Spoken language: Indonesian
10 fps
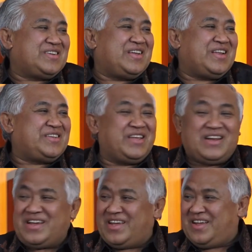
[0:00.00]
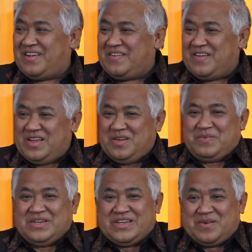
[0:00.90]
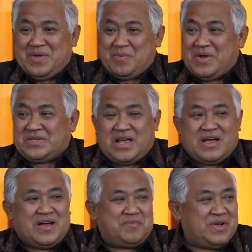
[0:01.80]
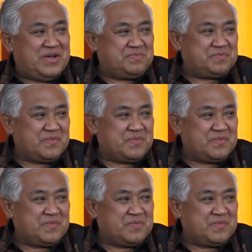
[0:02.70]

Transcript: sekedar istilah ya, pasar bebas agama,